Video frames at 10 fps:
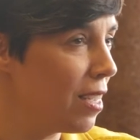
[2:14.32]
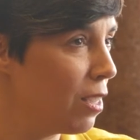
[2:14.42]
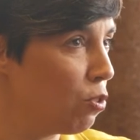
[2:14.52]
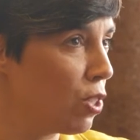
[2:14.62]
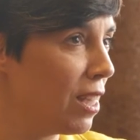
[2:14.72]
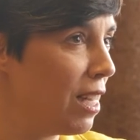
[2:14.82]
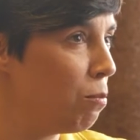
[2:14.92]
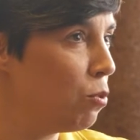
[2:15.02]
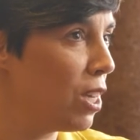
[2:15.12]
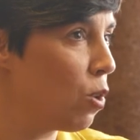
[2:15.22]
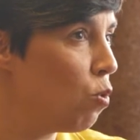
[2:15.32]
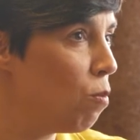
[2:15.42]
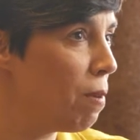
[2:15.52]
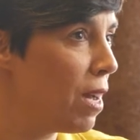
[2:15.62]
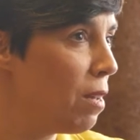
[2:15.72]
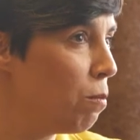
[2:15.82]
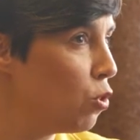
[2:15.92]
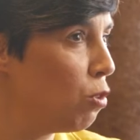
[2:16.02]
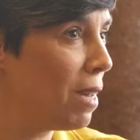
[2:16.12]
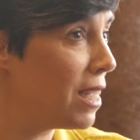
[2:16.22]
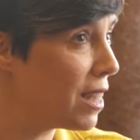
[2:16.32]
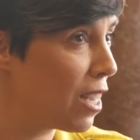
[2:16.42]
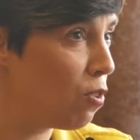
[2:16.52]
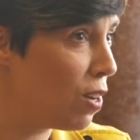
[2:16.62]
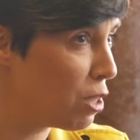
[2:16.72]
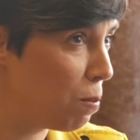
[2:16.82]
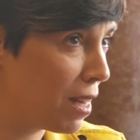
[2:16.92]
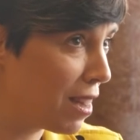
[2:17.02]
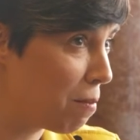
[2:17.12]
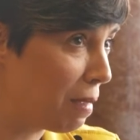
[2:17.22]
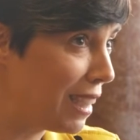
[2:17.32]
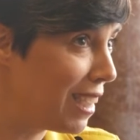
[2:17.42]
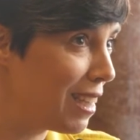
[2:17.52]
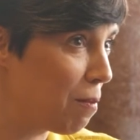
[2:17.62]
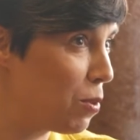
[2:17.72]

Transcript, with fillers: que nos genera mucha culpa y mucho malestar con la experiencia materna,